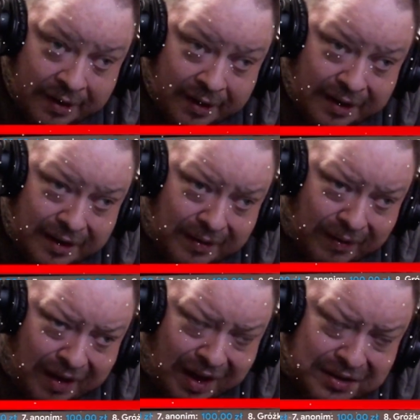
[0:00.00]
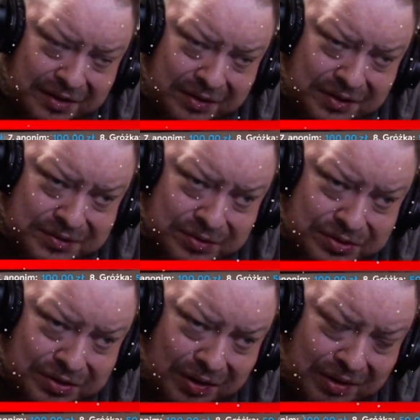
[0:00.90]
E, kochani, no cóż,
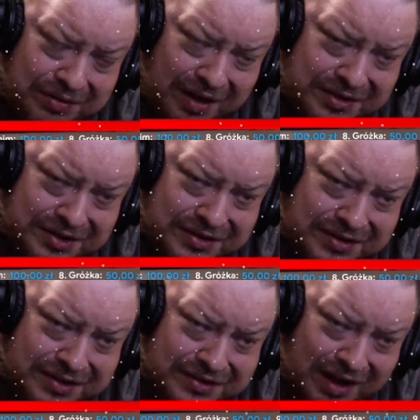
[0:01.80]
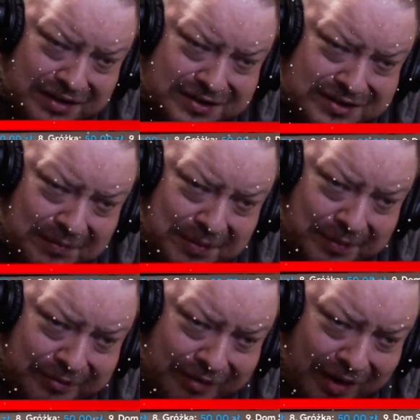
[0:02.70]
no tak się, to, tak czasami
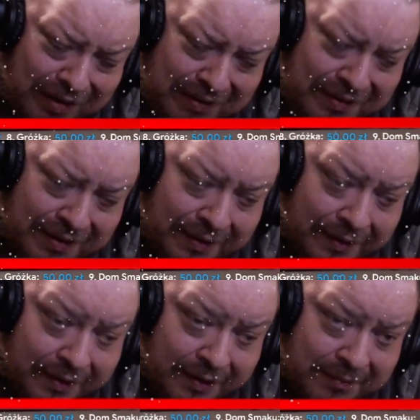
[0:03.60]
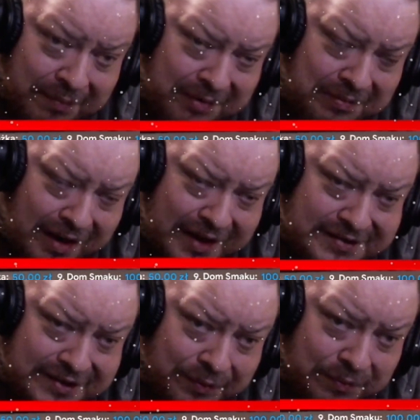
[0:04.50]
bywa. Pan
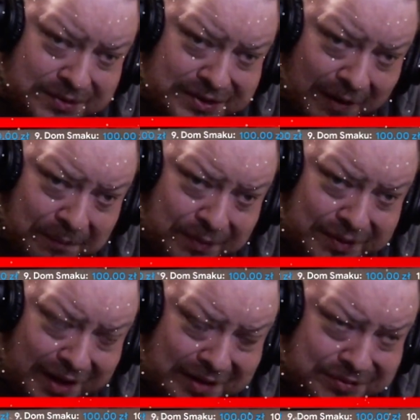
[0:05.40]
Marecki uznał po takim